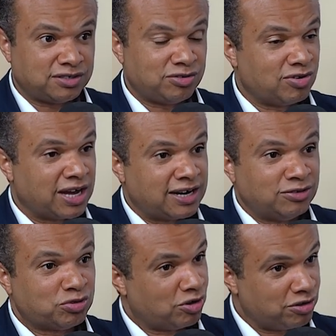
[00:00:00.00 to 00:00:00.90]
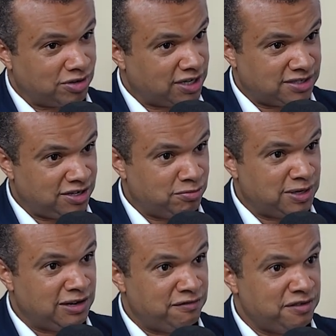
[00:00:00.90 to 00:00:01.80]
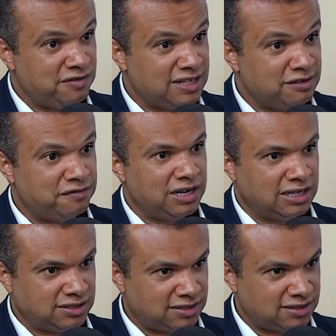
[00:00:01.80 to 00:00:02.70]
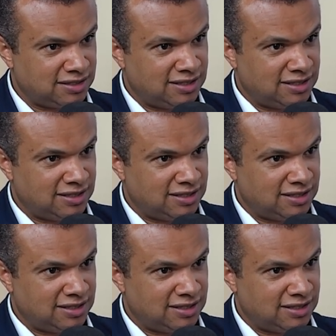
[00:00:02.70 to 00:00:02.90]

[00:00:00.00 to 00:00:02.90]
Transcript: que o cara não toca em orquestra nenhuma, ele vive de freelance.